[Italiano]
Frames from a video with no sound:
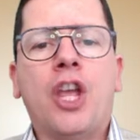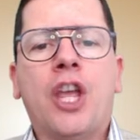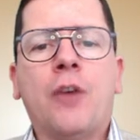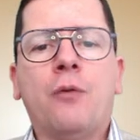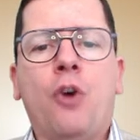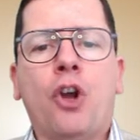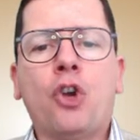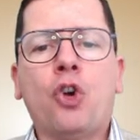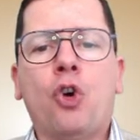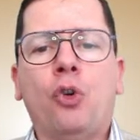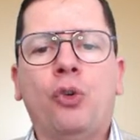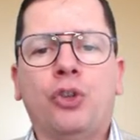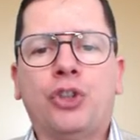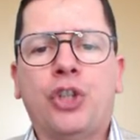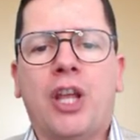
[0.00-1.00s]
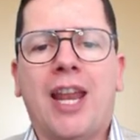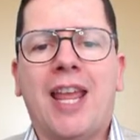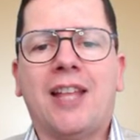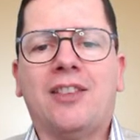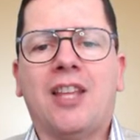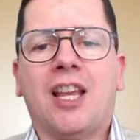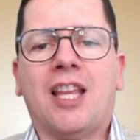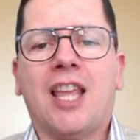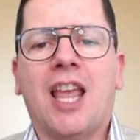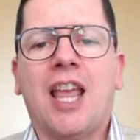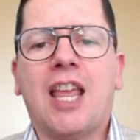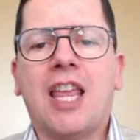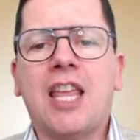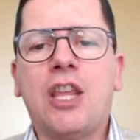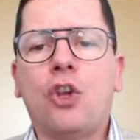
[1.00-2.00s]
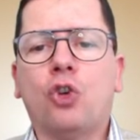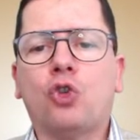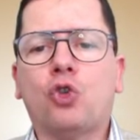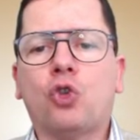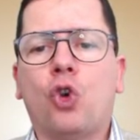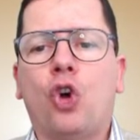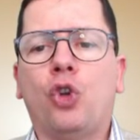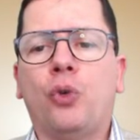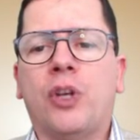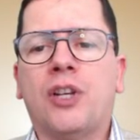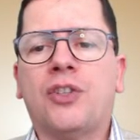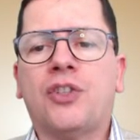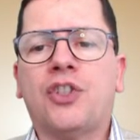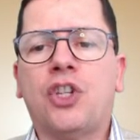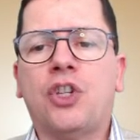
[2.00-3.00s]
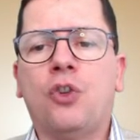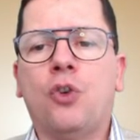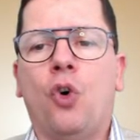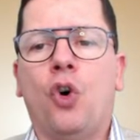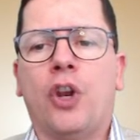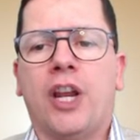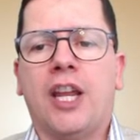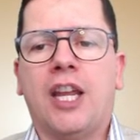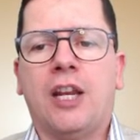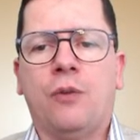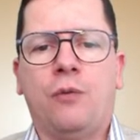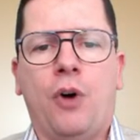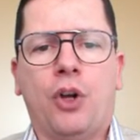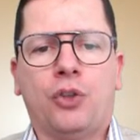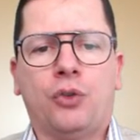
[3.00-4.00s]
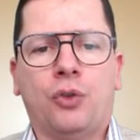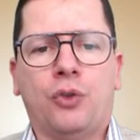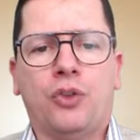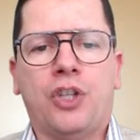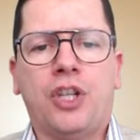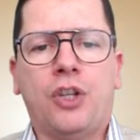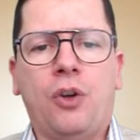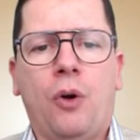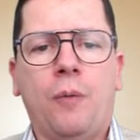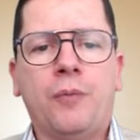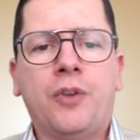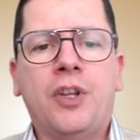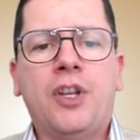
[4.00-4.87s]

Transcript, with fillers: e voi conoscerete che io sono il Signore, il vostro Dio,